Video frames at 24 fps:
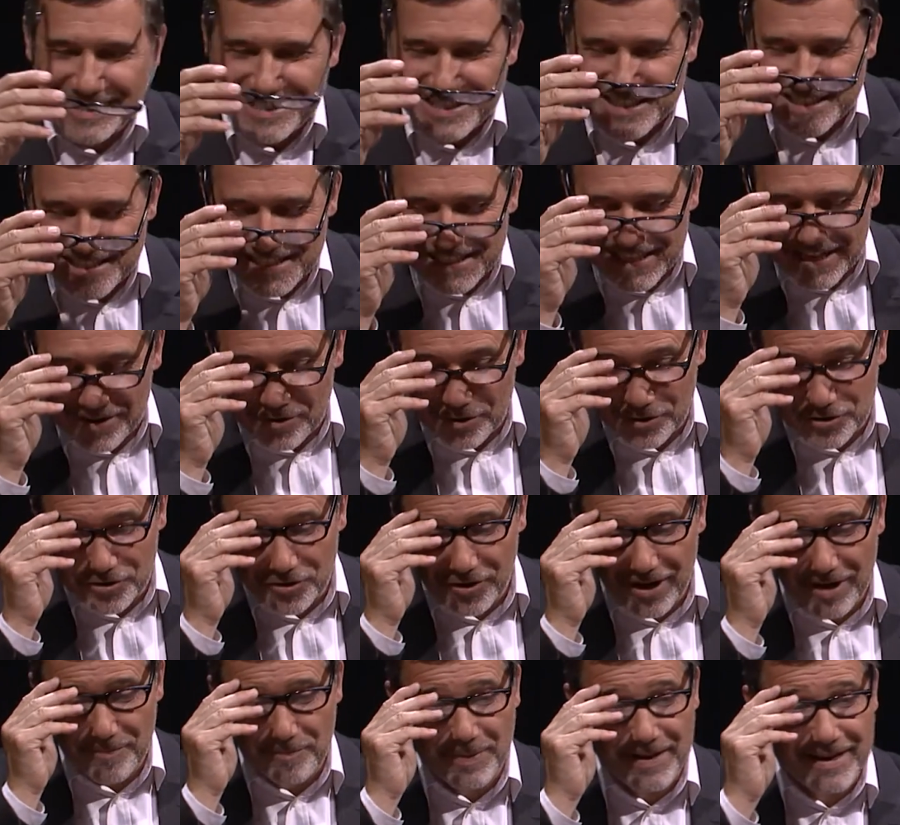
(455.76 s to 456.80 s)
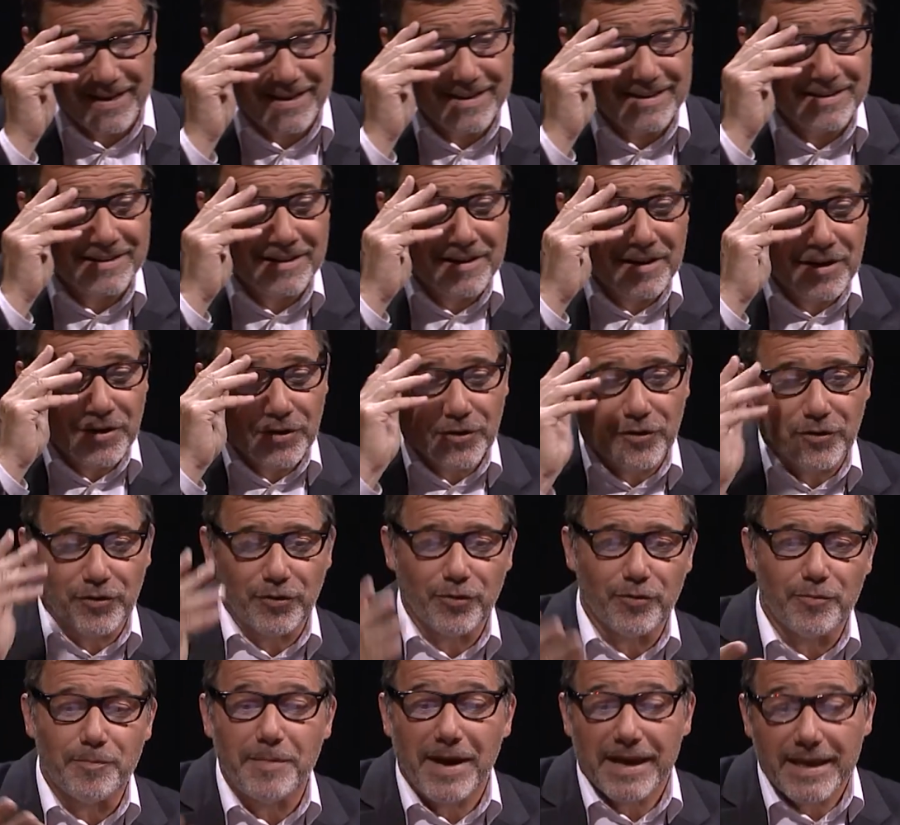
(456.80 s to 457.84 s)
Christine. Alors je, rappelle
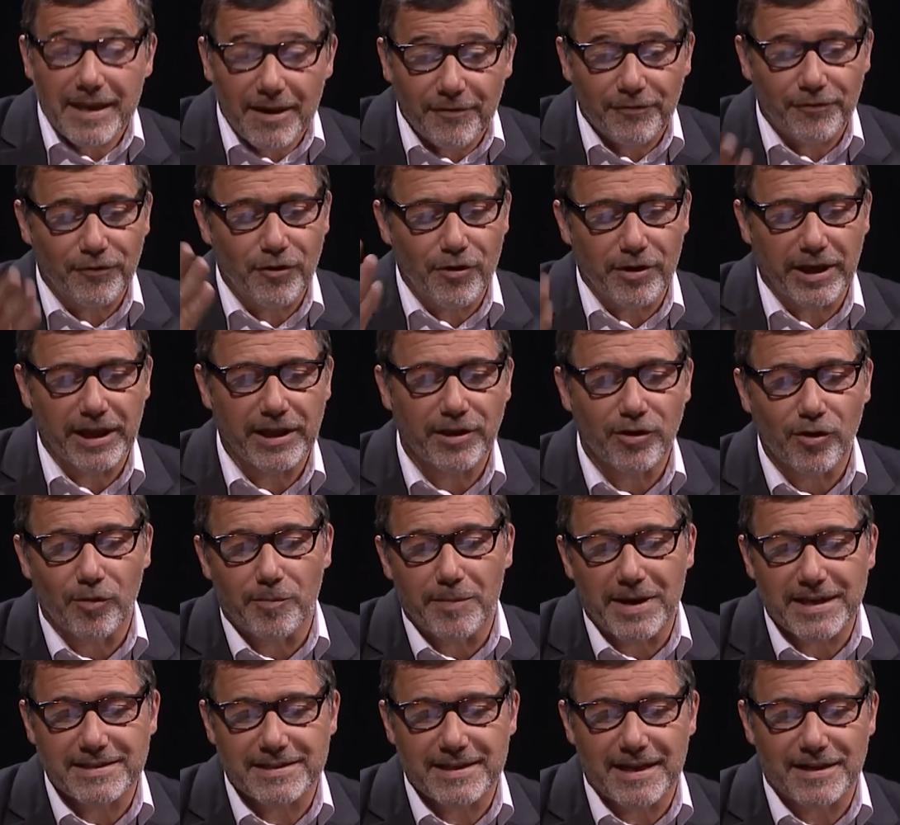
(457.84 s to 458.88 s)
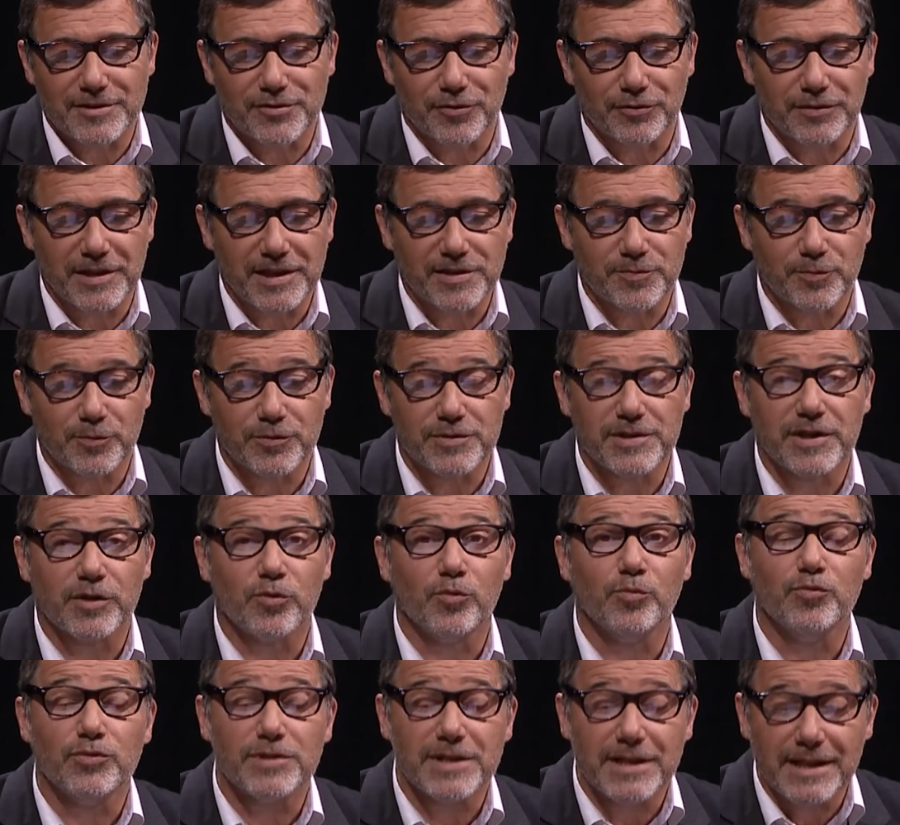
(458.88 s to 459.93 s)
que Maya Fleur et Guillaume Martial sont exposés
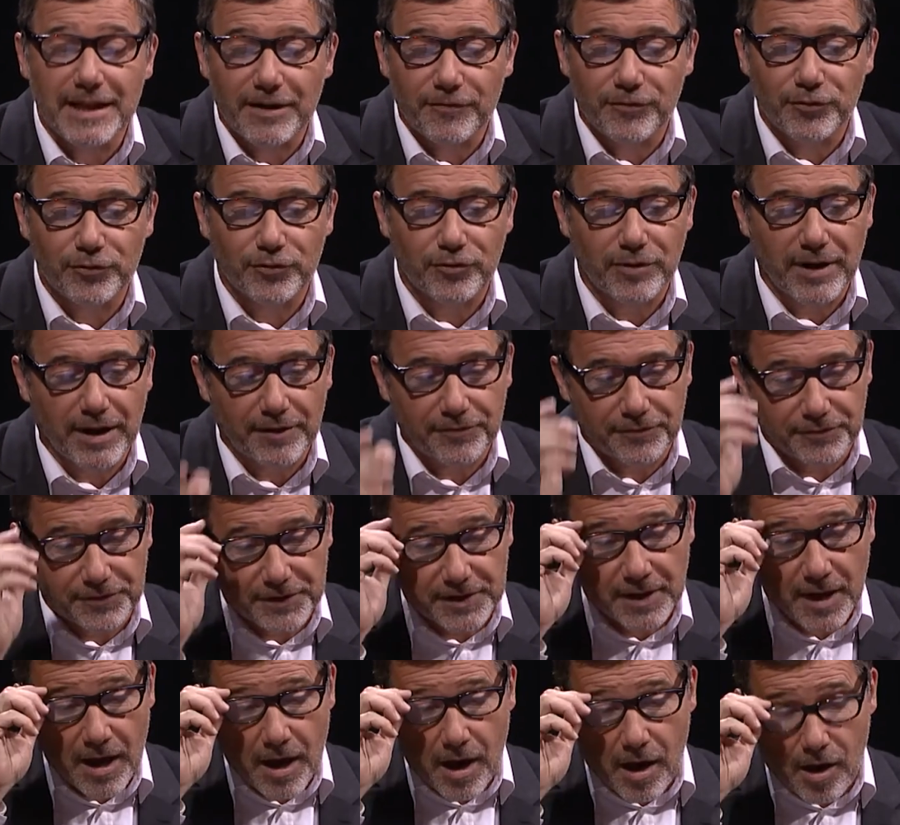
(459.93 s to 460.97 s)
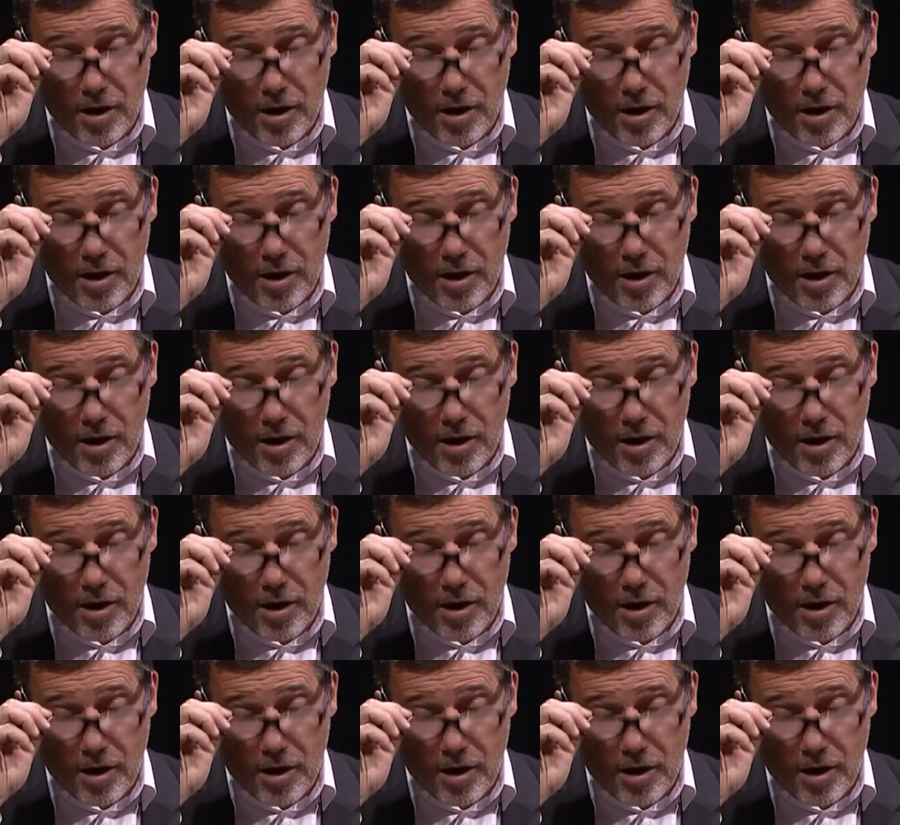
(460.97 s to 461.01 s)
au musée de la photographie